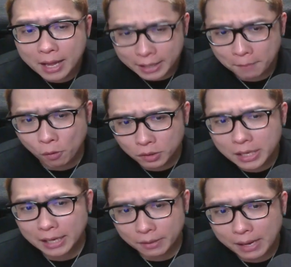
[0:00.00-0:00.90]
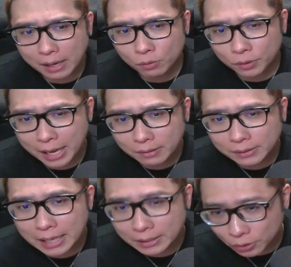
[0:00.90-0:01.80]
で、僕の中では、この逆
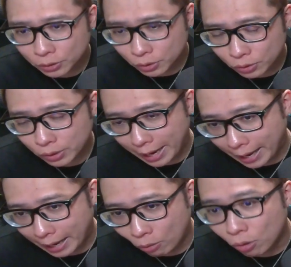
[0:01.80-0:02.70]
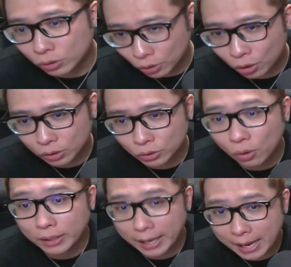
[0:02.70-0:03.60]
三尊の、えー、構想、
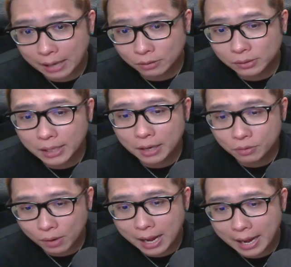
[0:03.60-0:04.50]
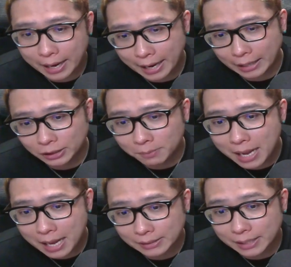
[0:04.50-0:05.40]
想定が崩れるのが、えー、
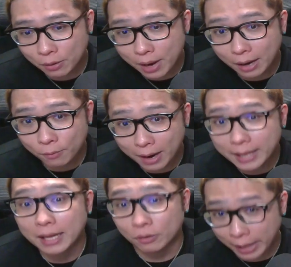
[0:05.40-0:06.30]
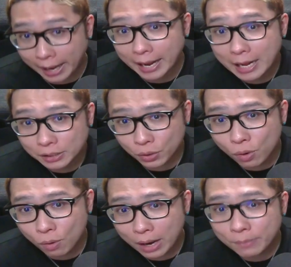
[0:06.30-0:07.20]
18,500割れなので、そ
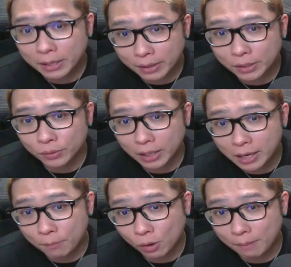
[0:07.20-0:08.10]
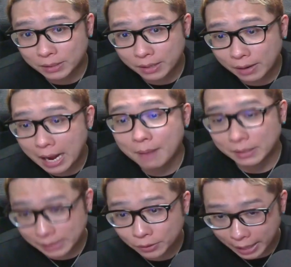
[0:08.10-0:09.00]
こを割るまでは基本的には僕は目線は変えま
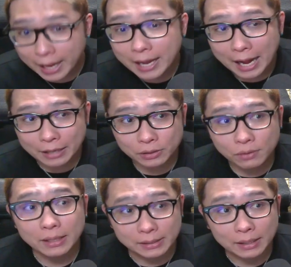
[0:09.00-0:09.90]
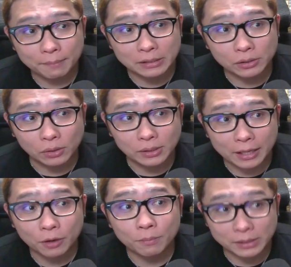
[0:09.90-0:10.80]
せんので、あの、そこはですね、まあ、ずっと伝え
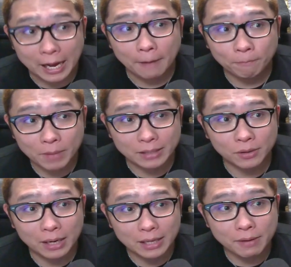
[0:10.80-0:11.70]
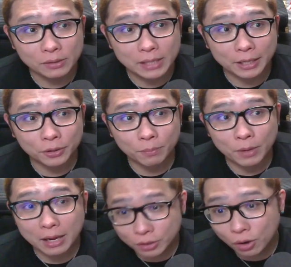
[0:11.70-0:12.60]
ておりましたが、えー、その辺りは押さえておいても
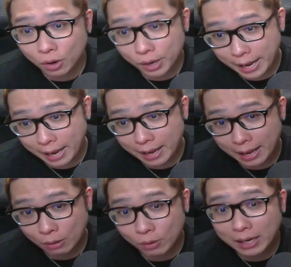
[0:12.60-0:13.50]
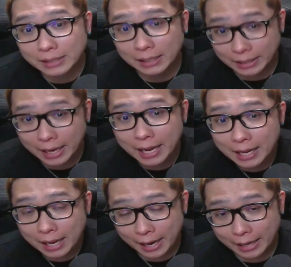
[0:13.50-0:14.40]
らええると、えー、これから先ね、
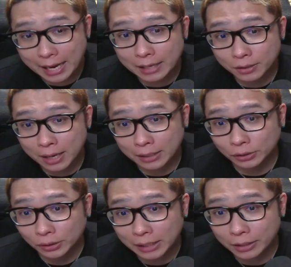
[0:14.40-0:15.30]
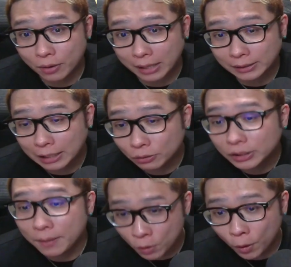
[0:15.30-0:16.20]
えー、短期の話をしたりとかしたとし
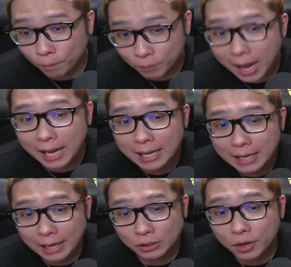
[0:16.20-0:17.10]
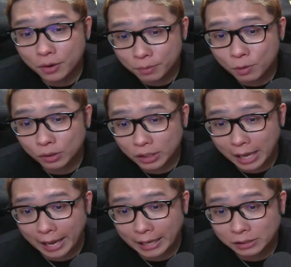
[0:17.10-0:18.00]
ても、あ、えそれよりも、
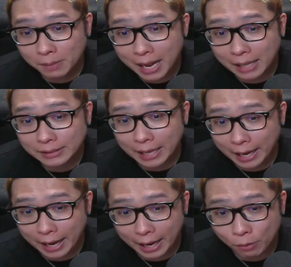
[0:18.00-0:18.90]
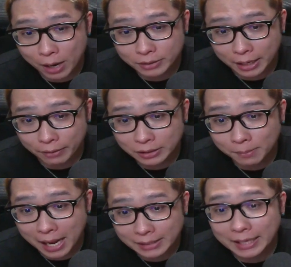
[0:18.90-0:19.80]
え1万8 0 0 0えー、じゃないわ、1
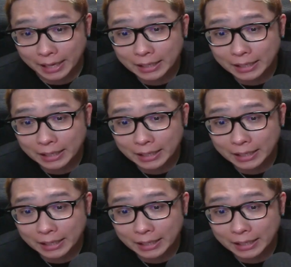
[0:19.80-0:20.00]
万8000やね。